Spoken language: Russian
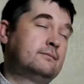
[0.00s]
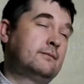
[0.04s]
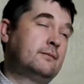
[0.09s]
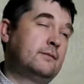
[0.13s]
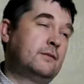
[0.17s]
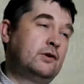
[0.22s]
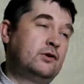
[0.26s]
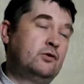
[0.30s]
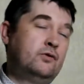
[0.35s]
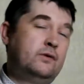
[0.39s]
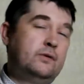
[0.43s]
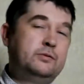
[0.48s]

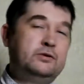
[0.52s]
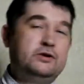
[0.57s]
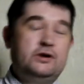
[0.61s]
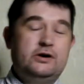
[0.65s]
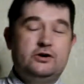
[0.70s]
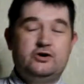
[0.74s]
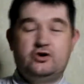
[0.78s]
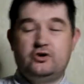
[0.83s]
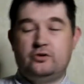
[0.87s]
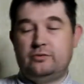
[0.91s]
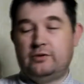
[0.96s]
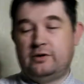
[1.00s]
Ну вообще, о
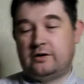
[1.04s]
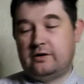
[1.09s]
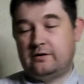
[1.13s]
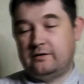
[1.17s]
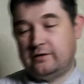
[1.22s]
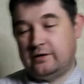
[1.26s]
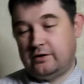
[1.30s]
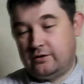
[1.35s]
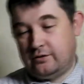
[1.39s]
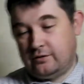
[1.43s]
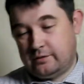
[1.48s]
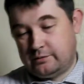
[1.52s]
чем я
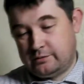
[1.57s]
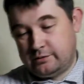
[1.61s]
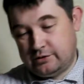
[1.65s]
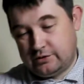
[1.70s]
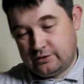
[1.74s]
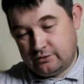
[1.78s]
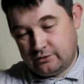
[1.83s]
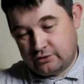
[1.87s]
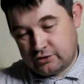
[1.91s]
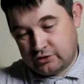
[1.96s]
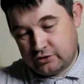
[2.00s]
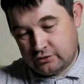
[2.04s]
говорю вообще?
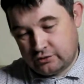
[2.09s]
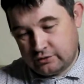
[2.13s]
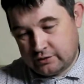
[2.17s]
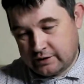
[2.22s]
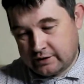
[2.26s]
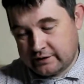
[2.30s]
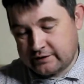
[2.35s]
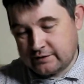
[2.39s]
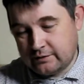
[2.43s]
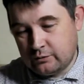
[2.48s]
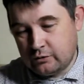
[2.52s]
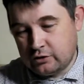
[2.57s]
Ну что,
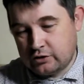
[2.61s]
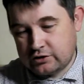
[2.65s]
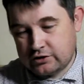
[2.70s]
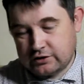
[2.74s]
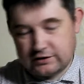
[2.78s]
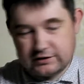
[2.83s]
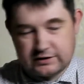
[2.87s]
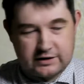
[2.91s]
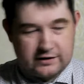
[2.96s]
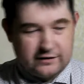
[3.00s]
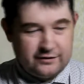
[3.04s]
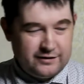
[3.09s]
разве можно
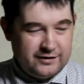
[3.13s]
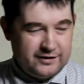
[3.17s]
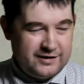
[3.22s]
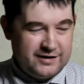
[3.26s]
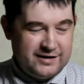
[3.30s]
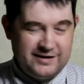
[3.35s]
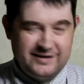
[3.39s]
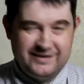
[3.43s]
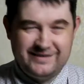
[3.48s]
сравнивать?